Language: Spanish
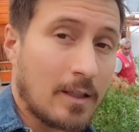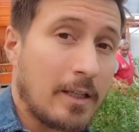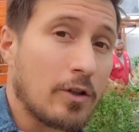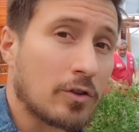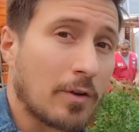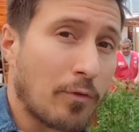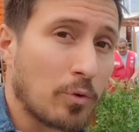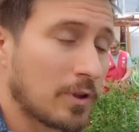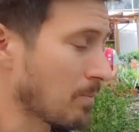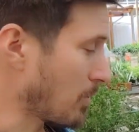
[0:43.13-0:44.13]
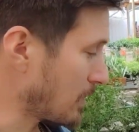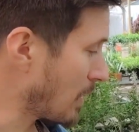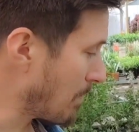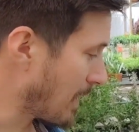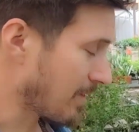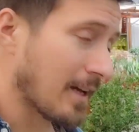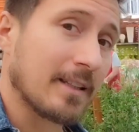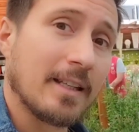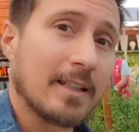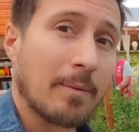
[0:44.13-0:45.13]
Y no se frustren porque es una planta
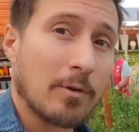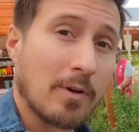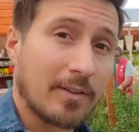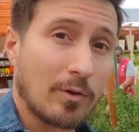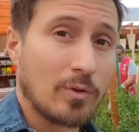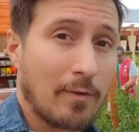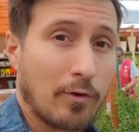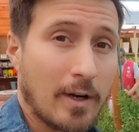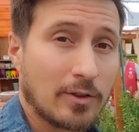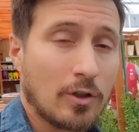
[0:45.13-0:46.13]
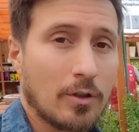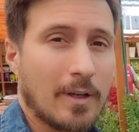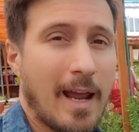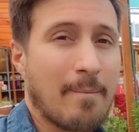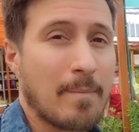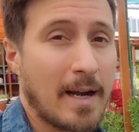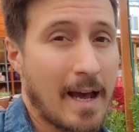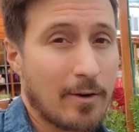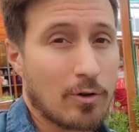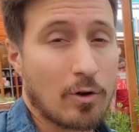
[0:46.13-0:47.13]
que tiene también una segunda floración. En
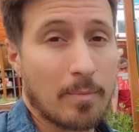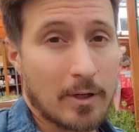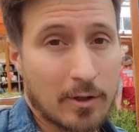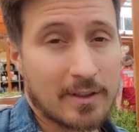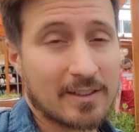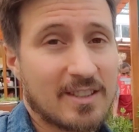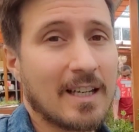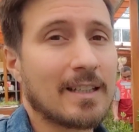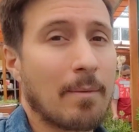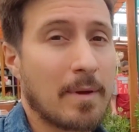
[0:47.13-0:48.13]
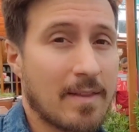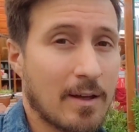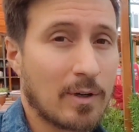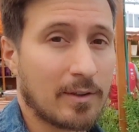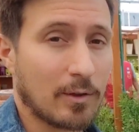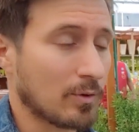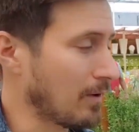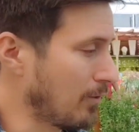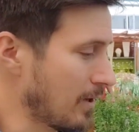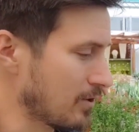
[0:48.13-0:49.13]
verano, con menor intensidad, también da una
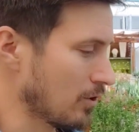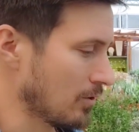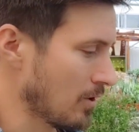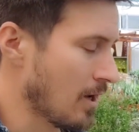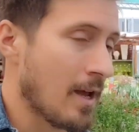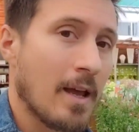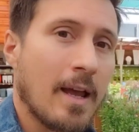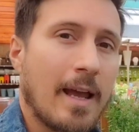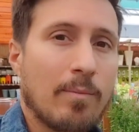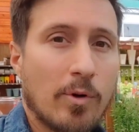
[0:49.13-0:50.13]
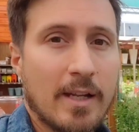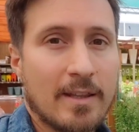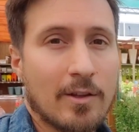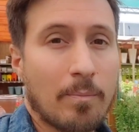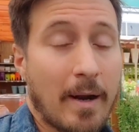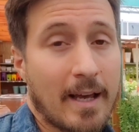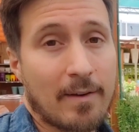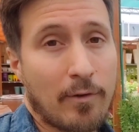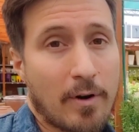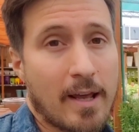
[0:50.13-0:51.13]
segunda floración. Es muy lindo para
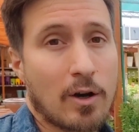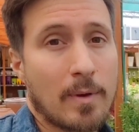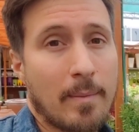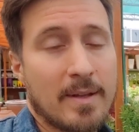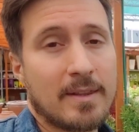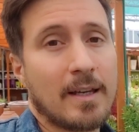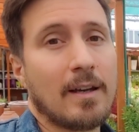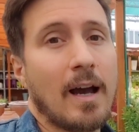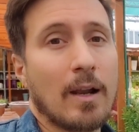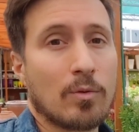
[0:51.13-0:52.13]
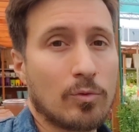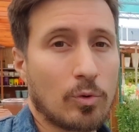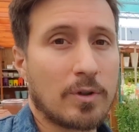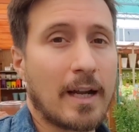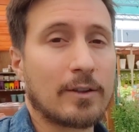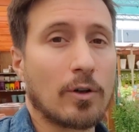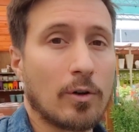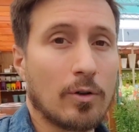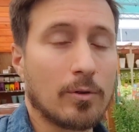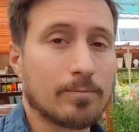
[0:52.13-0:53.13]
que florezca, obviamente, algún
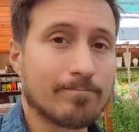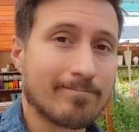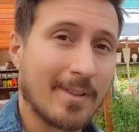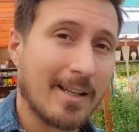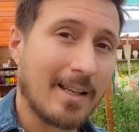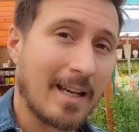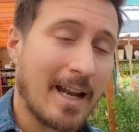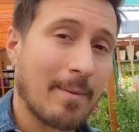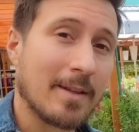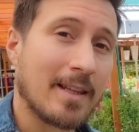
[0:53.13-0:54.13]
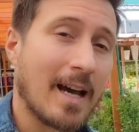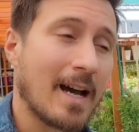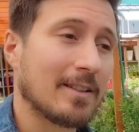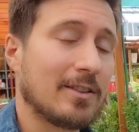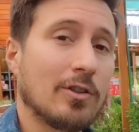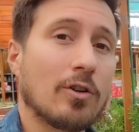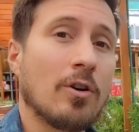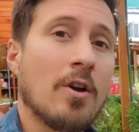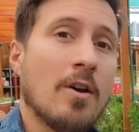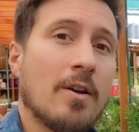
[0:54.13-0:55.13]
sustrato mm, ligeramente ácido,
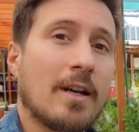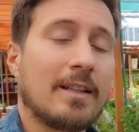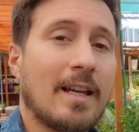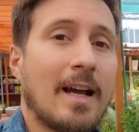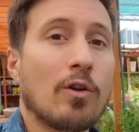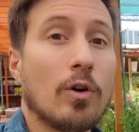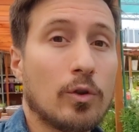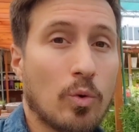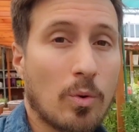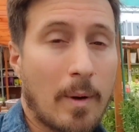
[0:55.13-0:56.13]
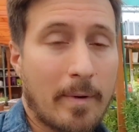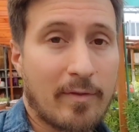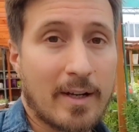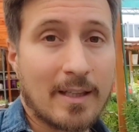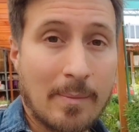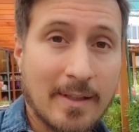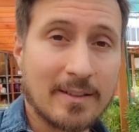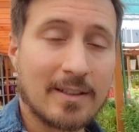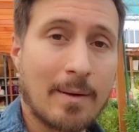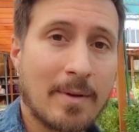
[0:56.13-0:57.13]
que tenga algo de turba,
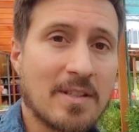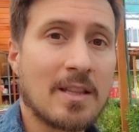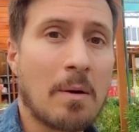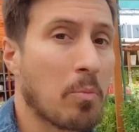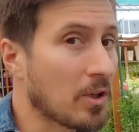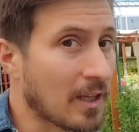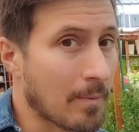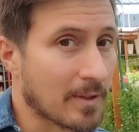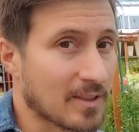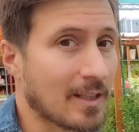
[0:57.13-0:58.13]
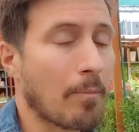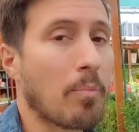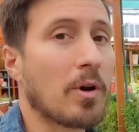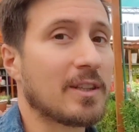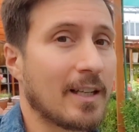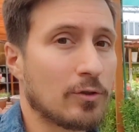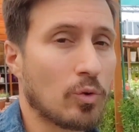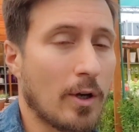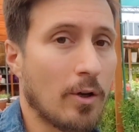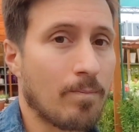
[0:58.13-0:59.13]
preferentemente si está en maceta. Puede estar en maceta, puede estar en
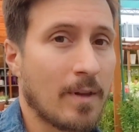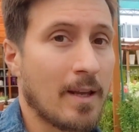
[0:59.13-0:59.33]
suelo.